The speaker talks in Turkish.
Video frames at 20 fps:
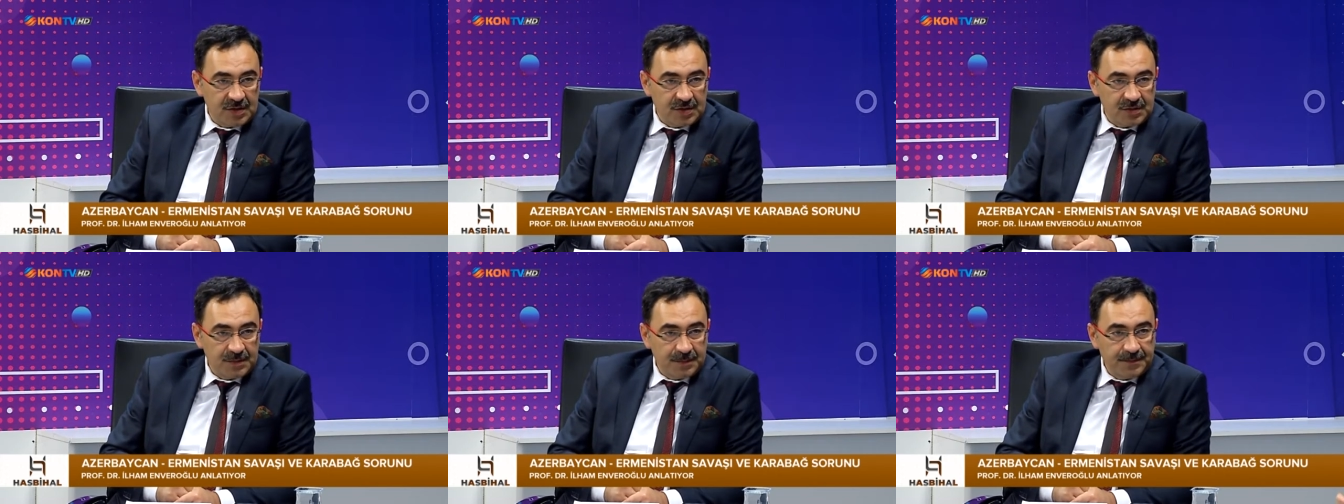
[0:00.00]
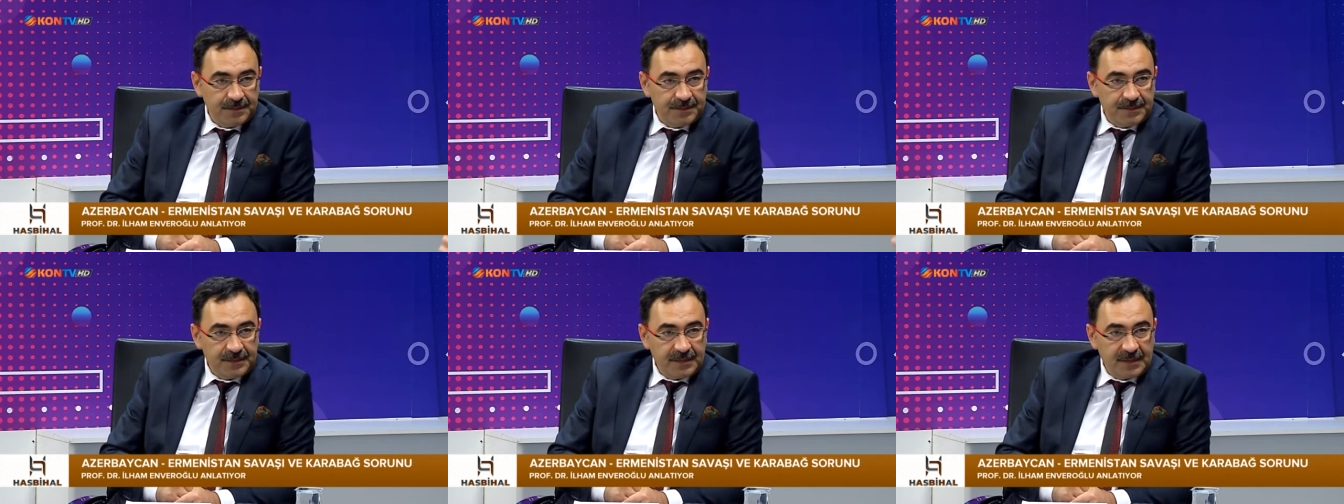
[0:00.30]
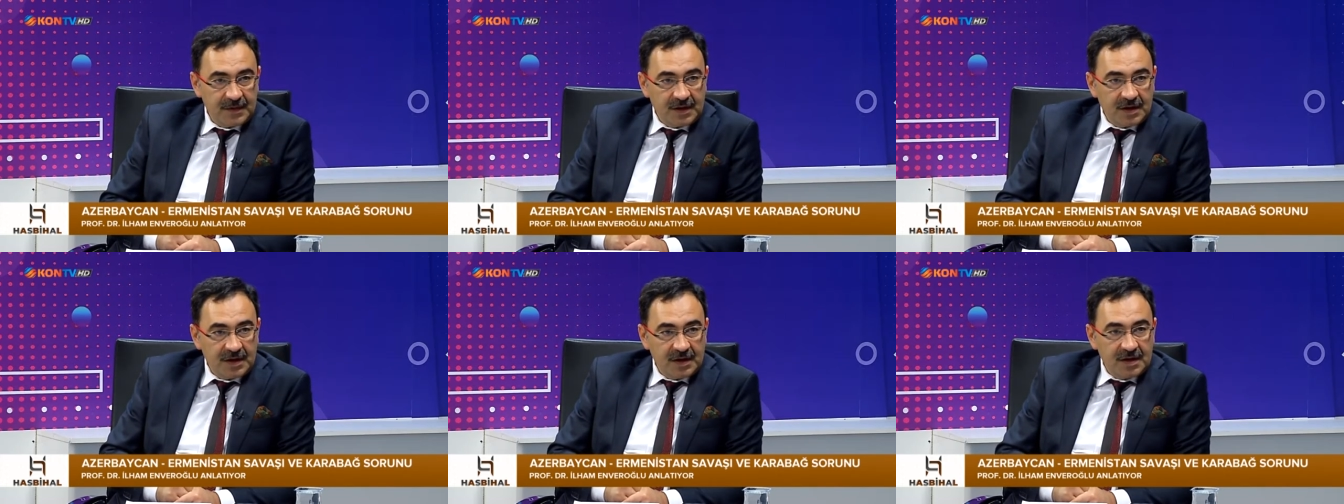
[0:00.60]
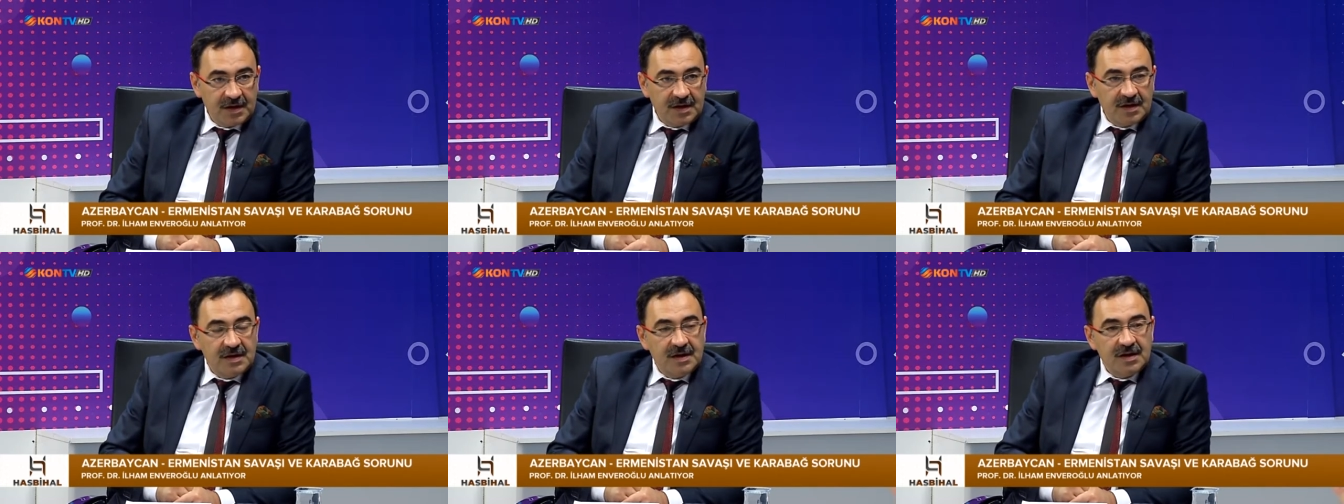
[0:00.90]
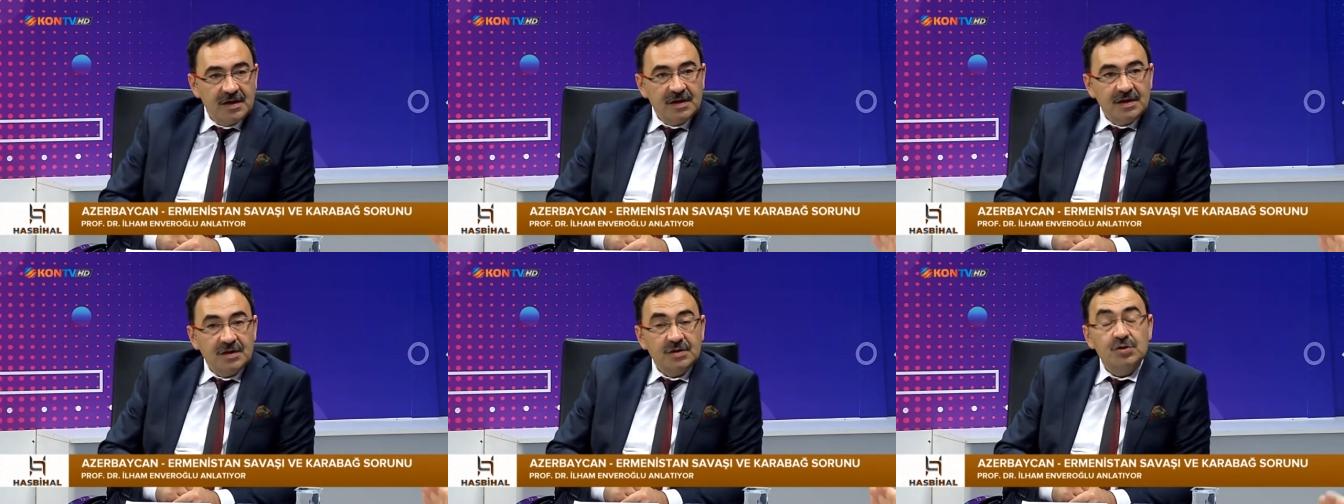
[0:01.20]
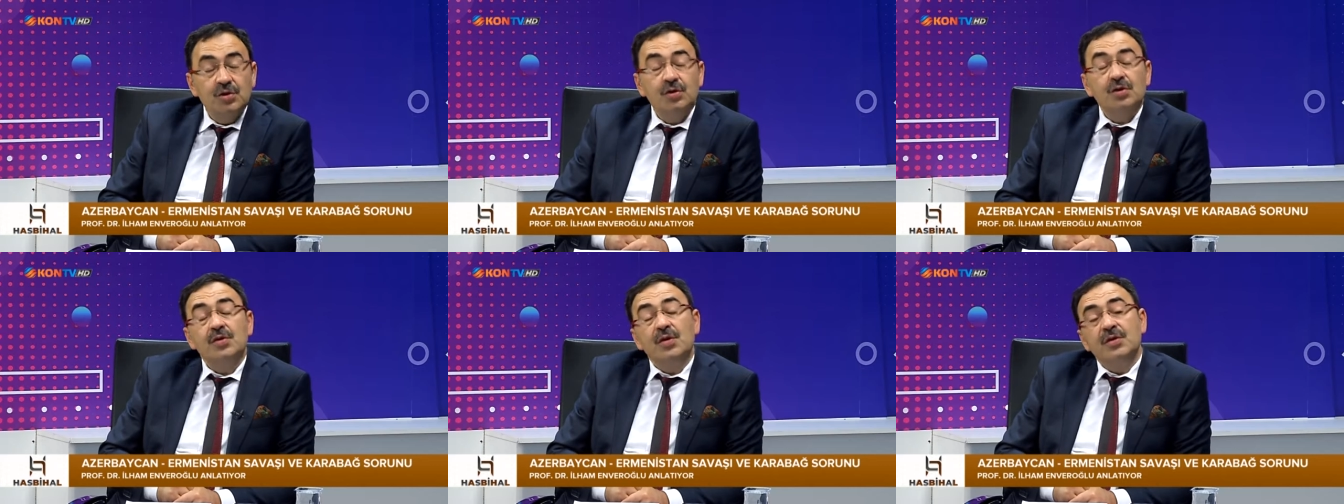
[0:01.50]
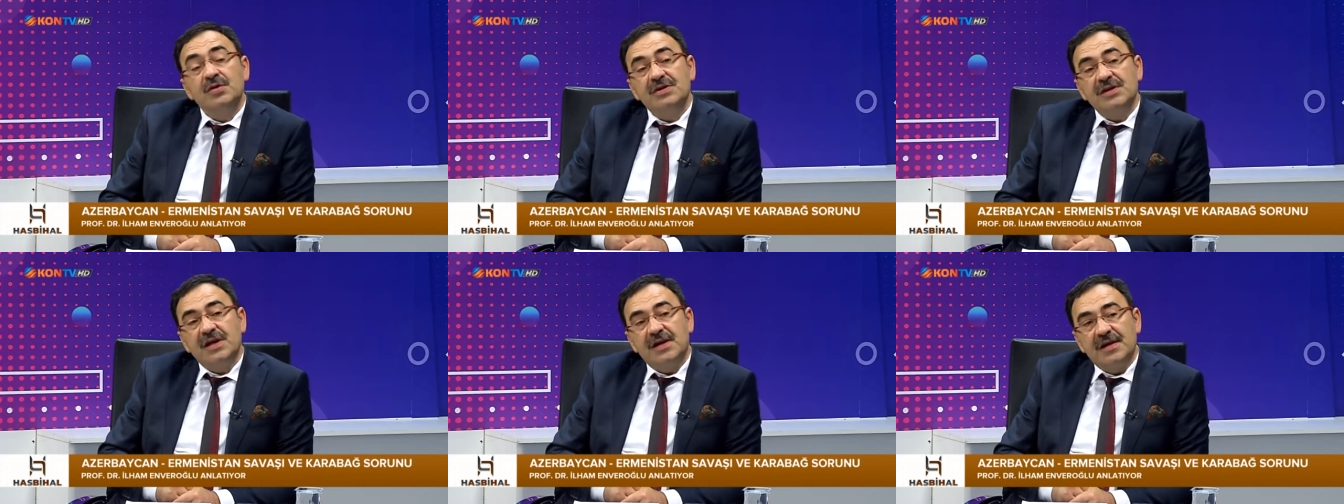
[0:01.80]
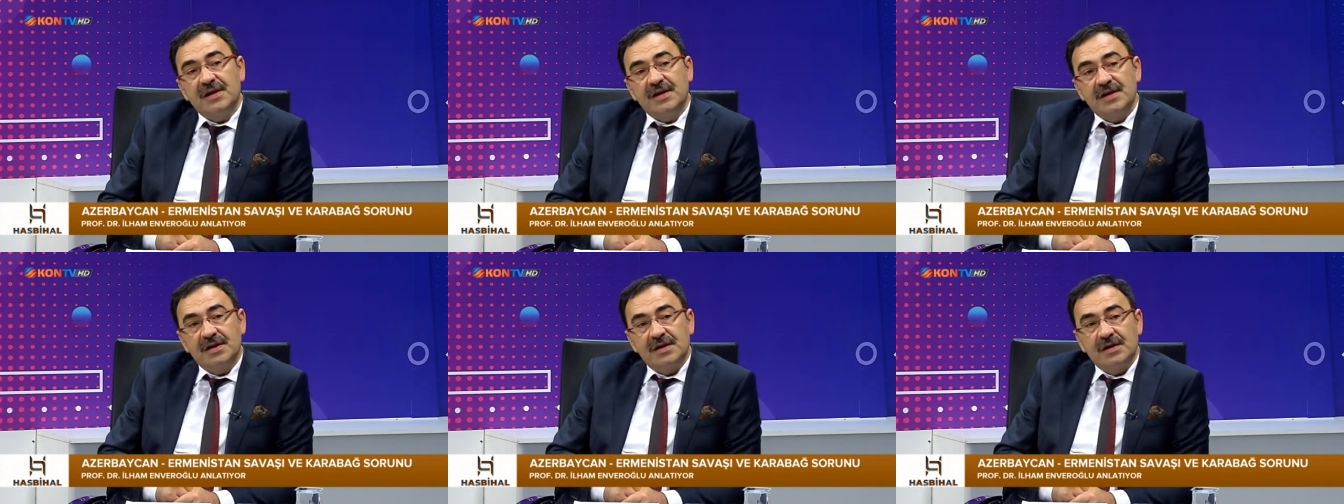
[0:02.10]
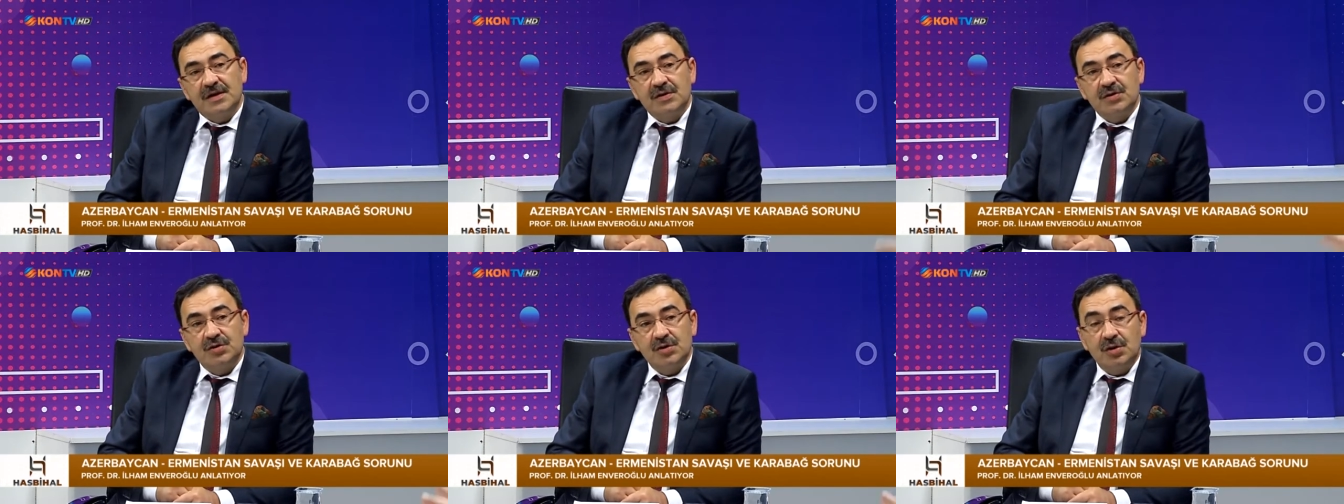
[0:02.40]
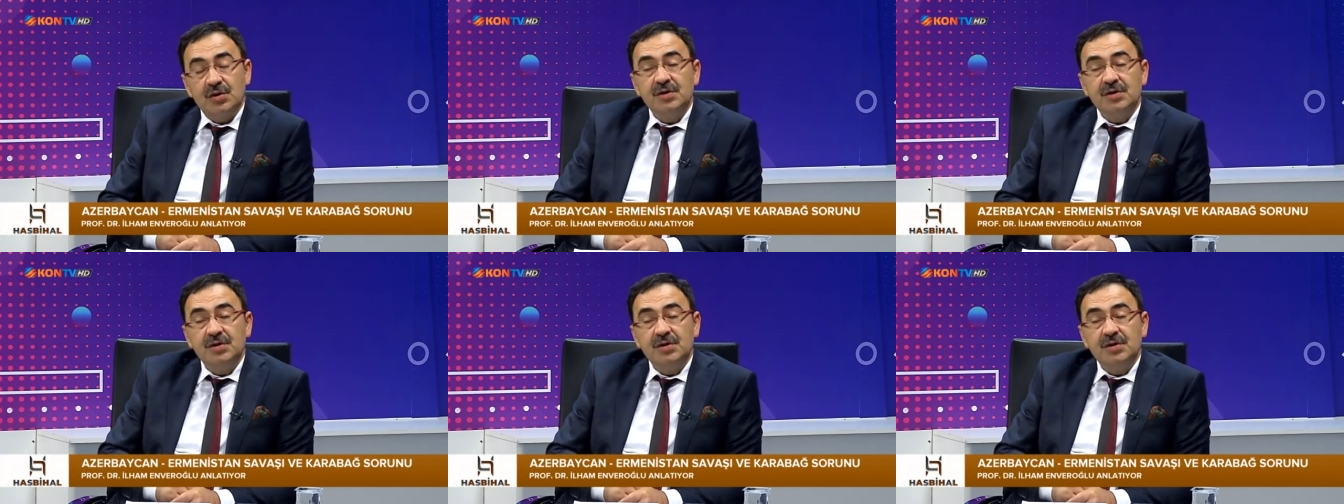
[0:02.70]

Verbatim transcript: O şey tehcir olayından sonra değil Çok mi? Çok önce. Daha ondan Çok